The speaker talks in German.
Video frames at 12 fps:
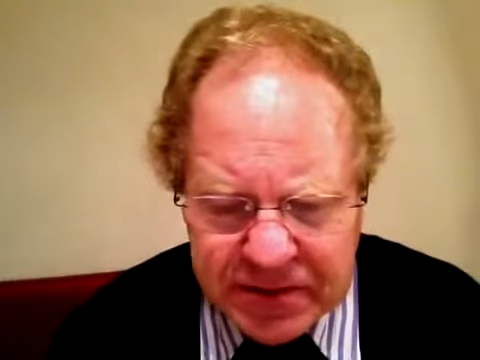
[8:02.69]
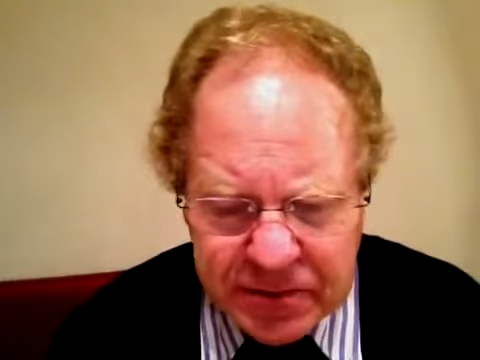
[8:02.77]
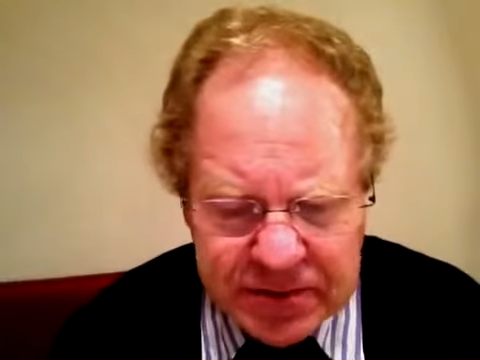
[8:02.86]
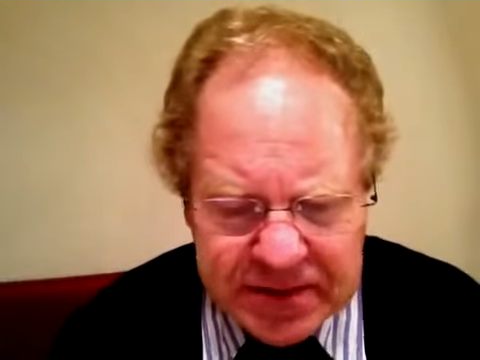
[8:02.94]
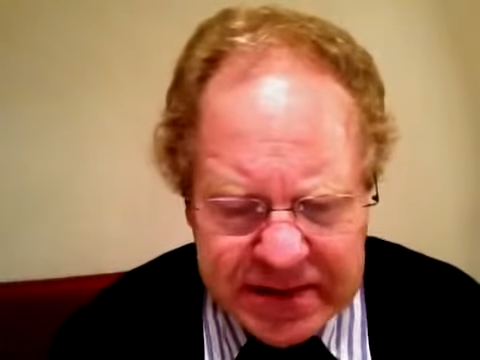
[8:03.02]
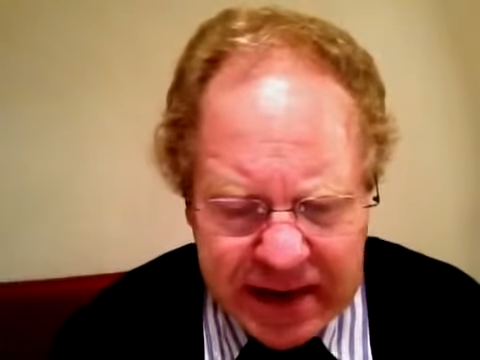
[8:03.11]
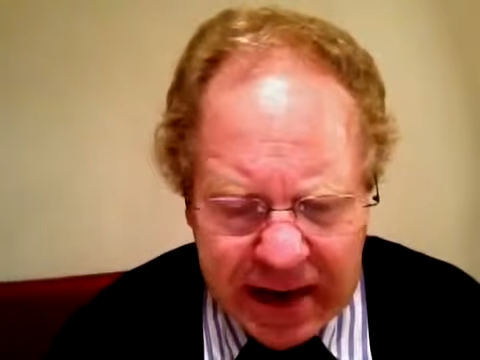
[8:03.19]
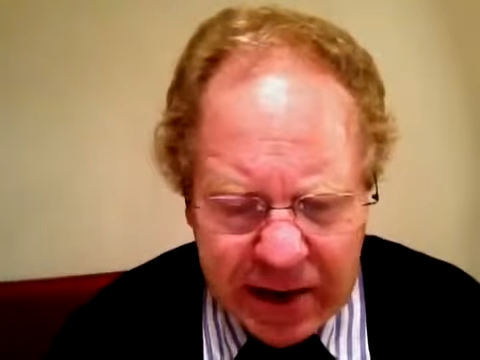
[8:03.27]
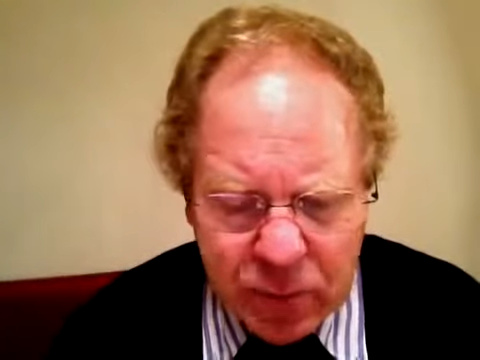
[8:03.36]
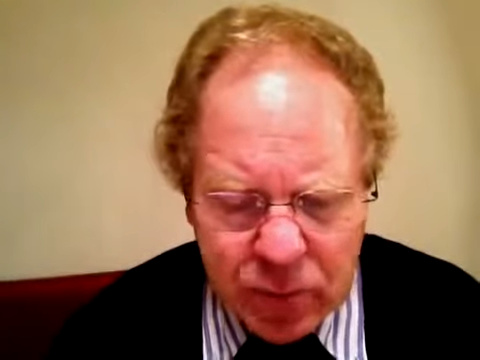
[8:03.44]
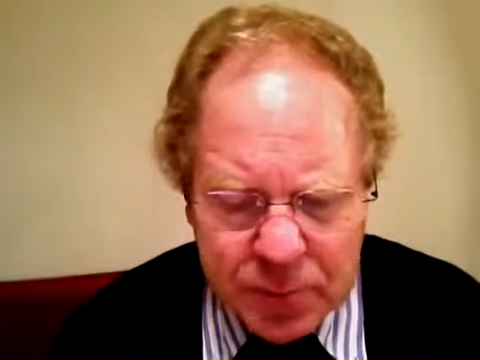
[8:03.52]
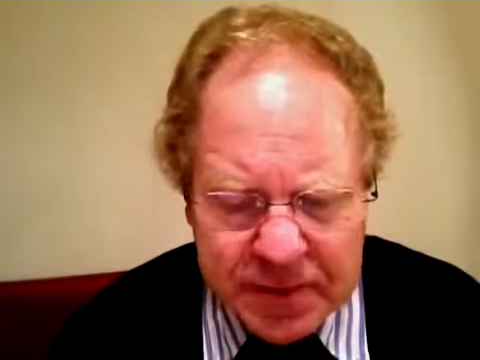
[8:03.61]

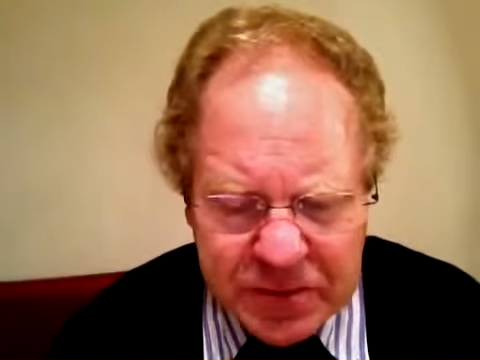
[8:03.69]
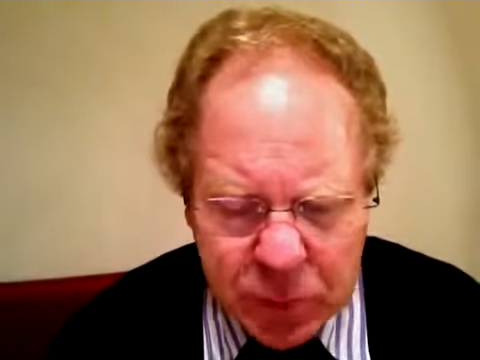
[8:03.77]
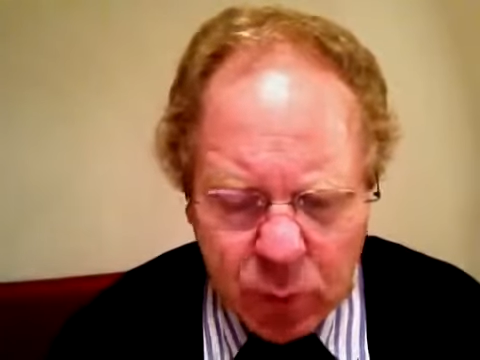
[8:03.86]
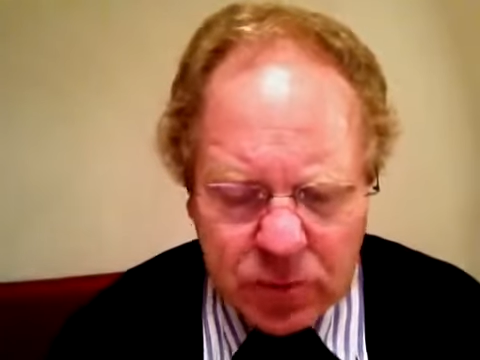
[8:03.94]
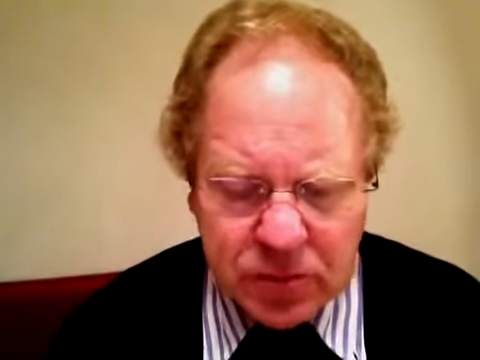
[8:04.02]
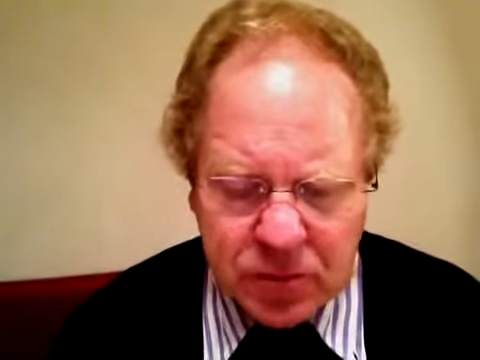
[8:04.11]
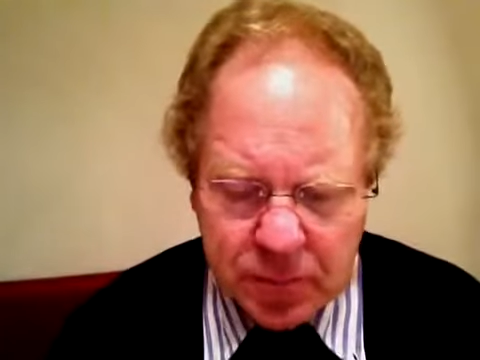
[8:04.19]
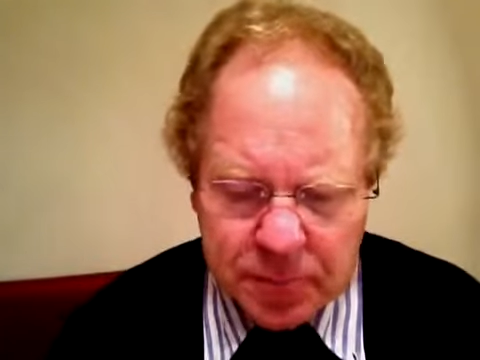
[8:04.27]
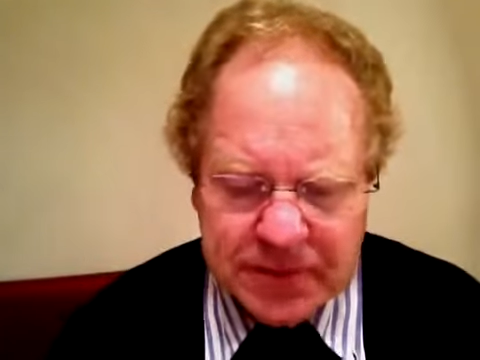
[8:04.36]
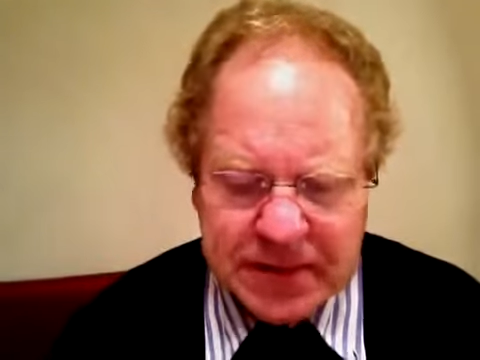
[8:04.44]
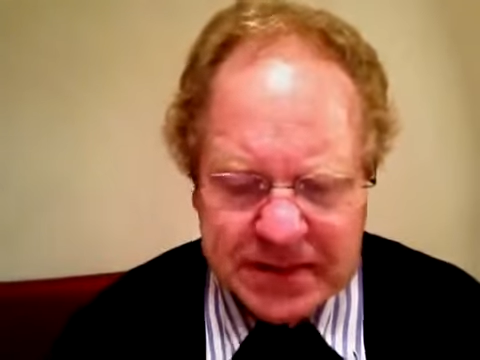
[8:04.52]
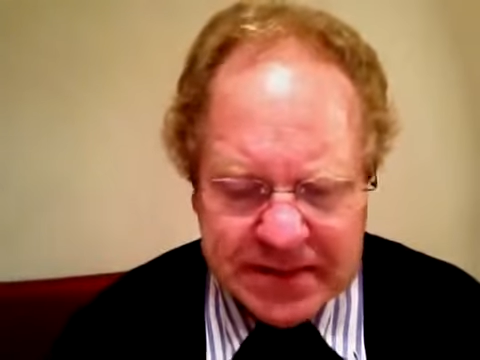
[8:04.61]
soziale und
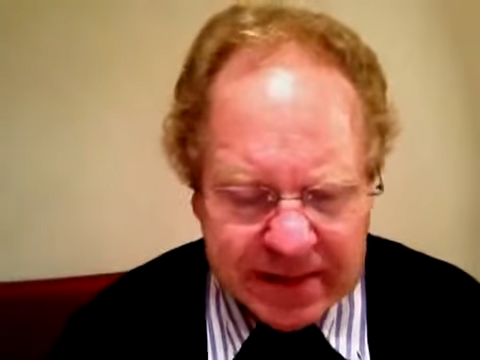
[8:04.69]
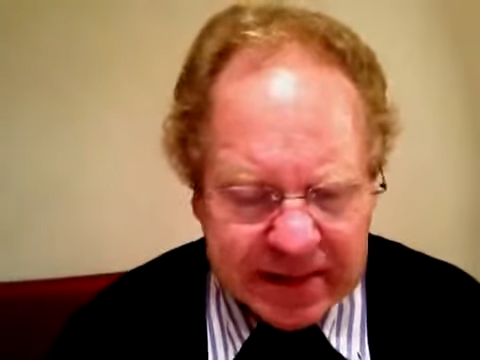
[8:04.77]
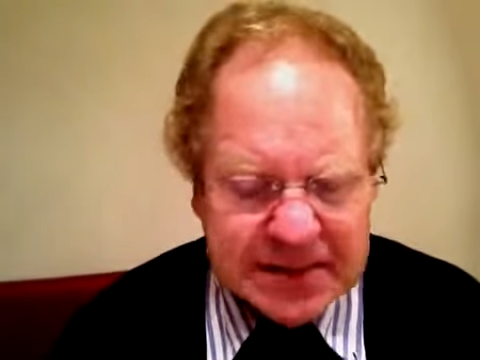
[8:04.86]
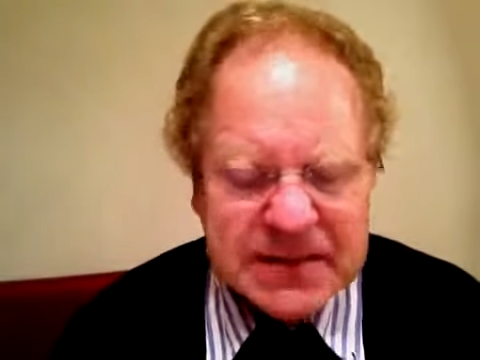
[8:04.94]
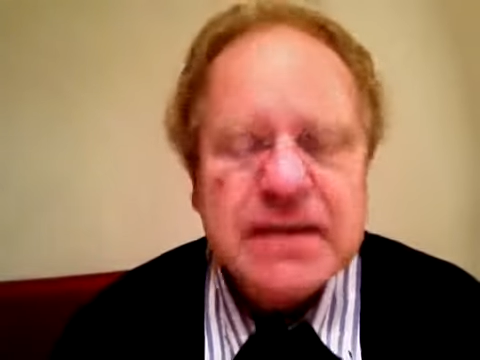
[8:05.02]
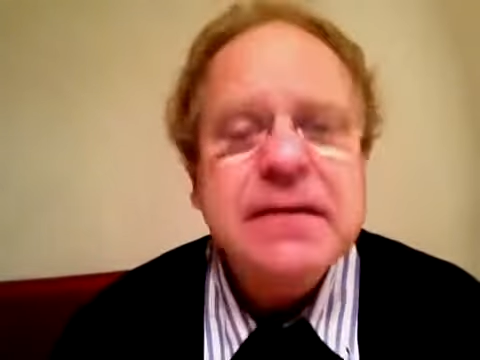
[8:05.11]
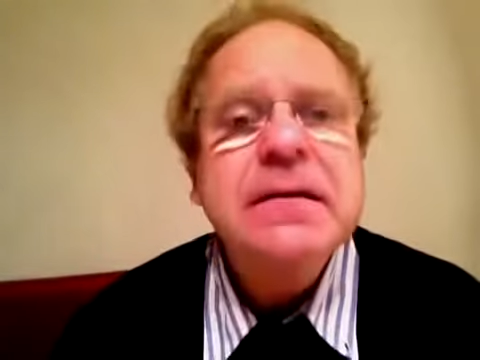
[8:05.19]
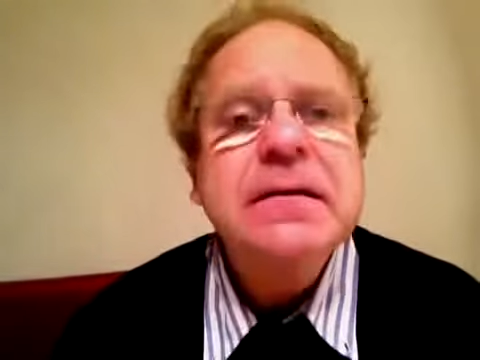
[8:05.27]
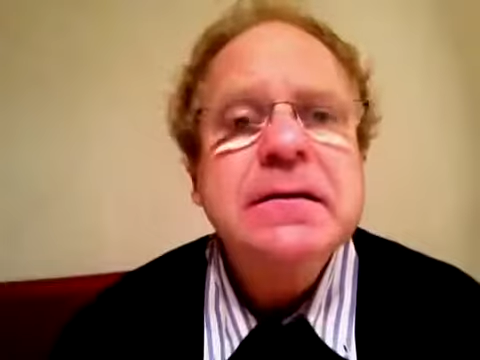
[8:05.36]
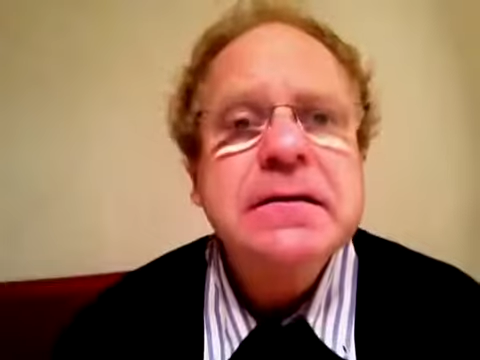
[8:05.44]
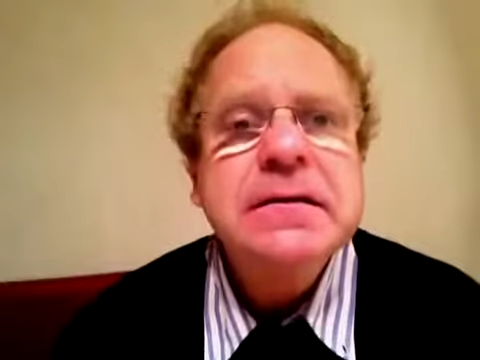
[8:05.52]
Methodenkompetenz erreicht hatten,